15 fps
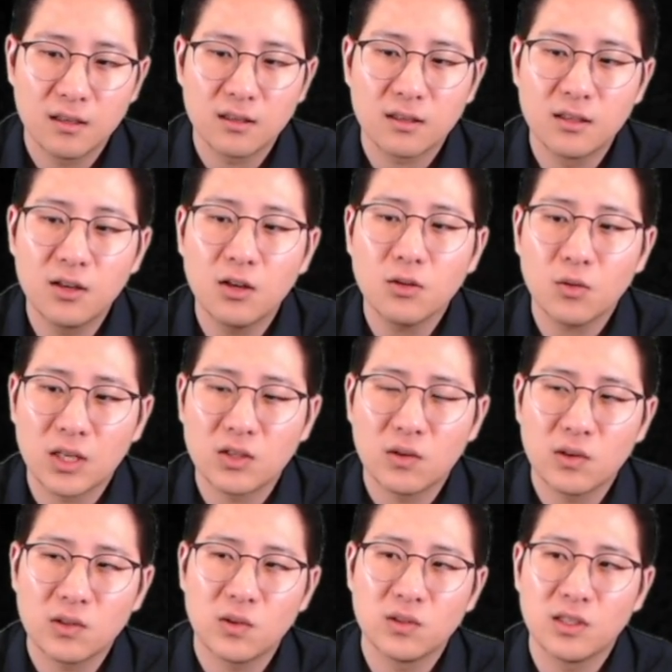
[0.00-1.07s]
그런
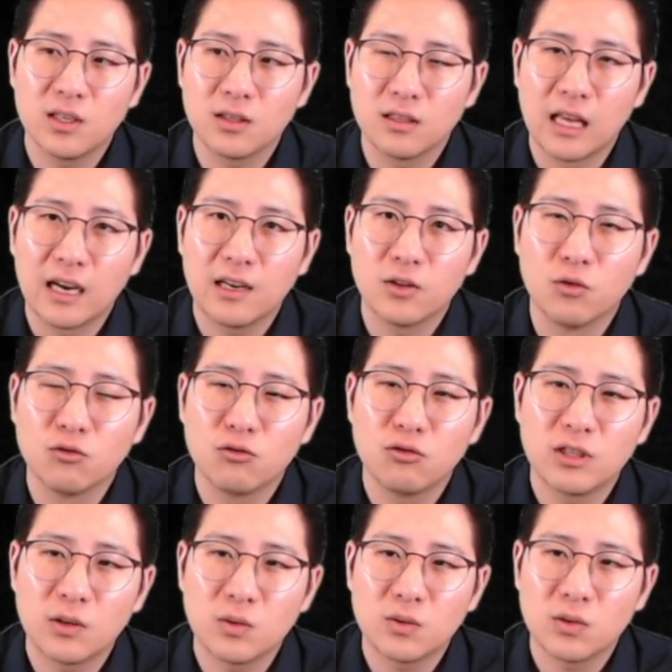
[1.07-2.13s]
과정에서 이제 내가
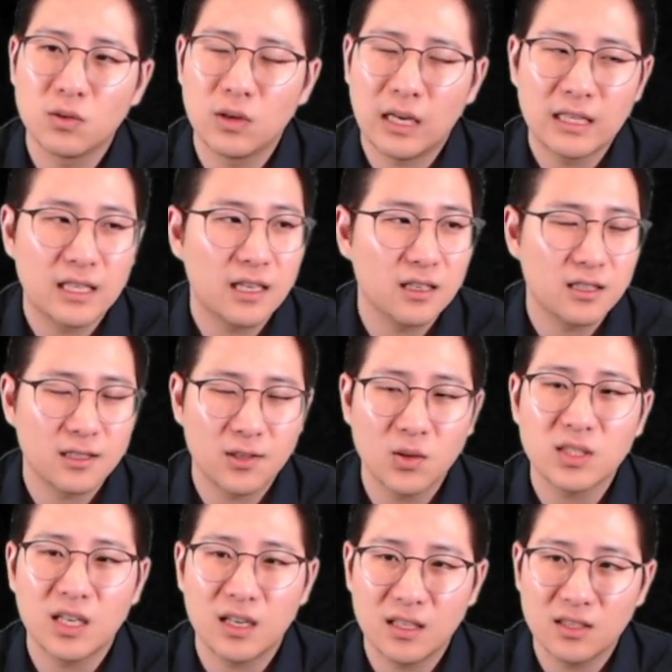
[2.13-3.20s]
연구자로서 한 단계씩
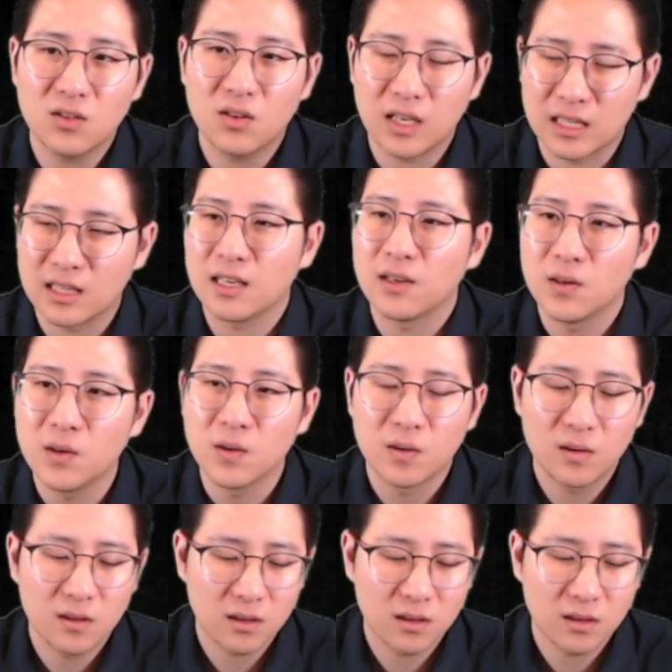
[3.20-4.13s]
성장하는 것 같아요.